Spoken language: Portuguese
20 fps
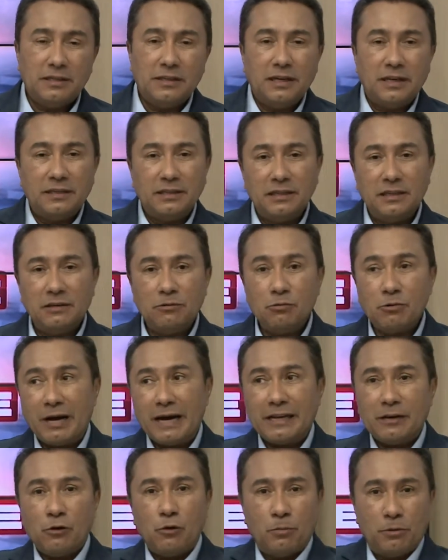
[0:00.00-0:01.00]
E aí o
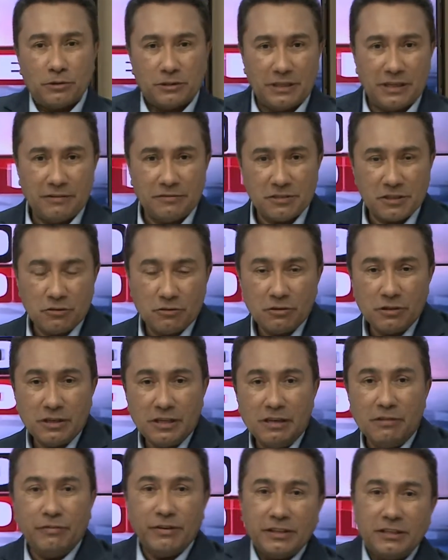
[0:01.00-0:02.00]
cara roubou a televisão
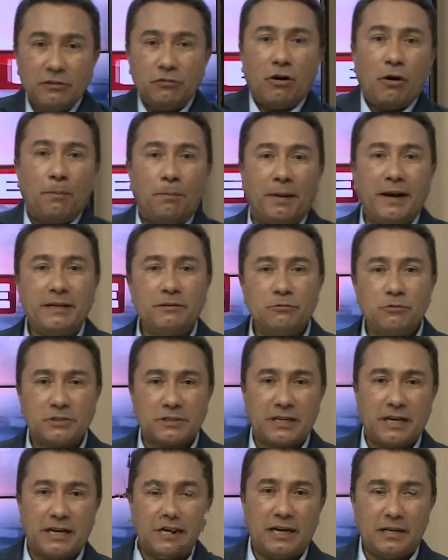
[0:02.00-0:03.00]
e vendeu ao pai
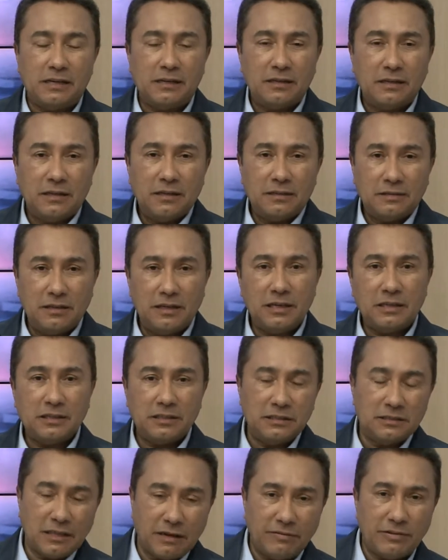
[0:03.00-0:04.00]
dos caras, né,
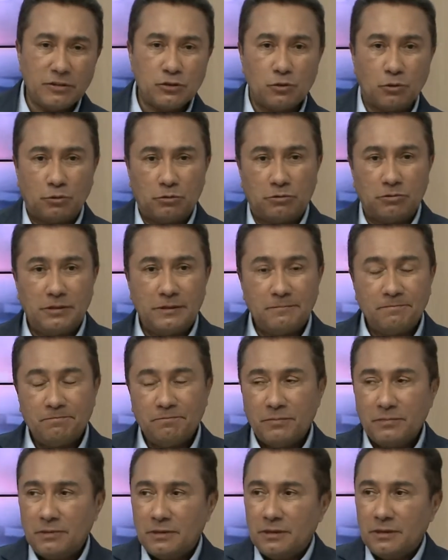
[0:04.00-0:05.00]
que tava solto.
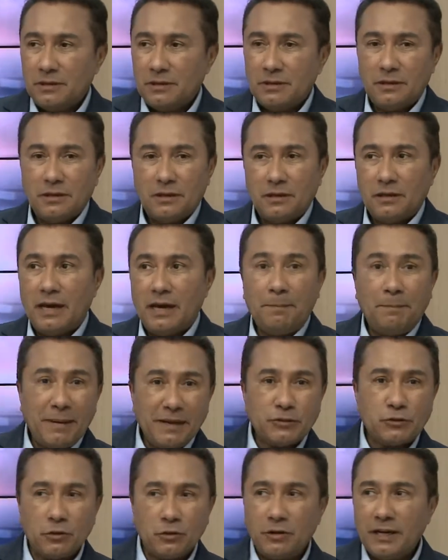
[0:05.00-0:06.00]

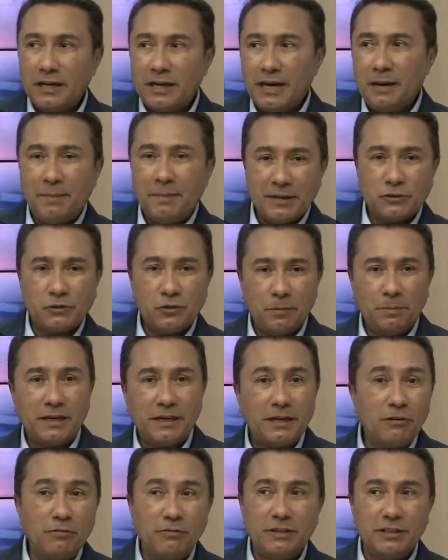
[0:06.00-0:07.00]
Repassou, repassou
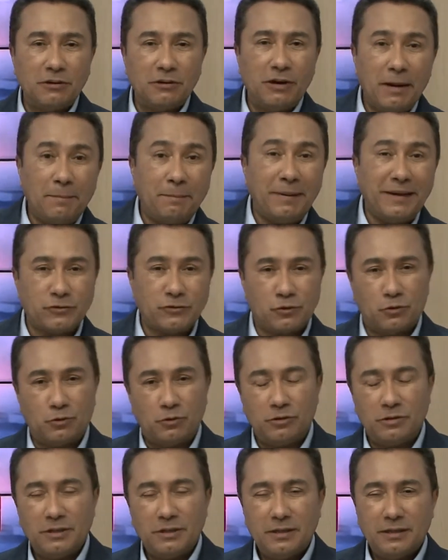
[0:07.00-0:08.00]
para ele, não vendeu,
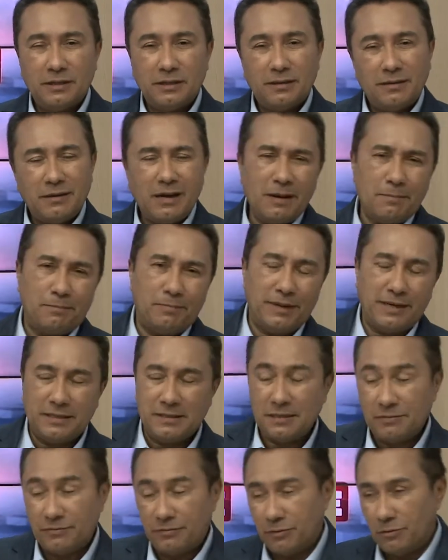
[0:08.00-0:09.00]
repassou.
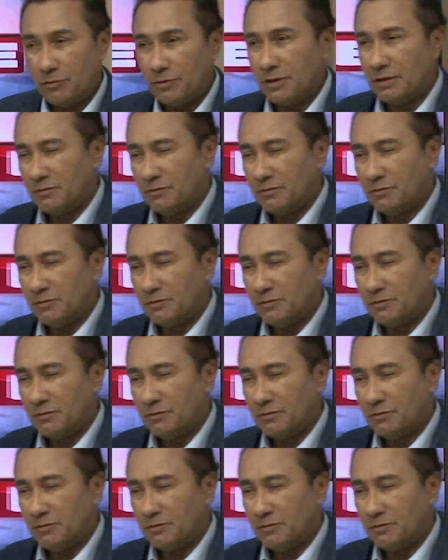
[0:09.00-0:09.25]
Rapaz, é fogo.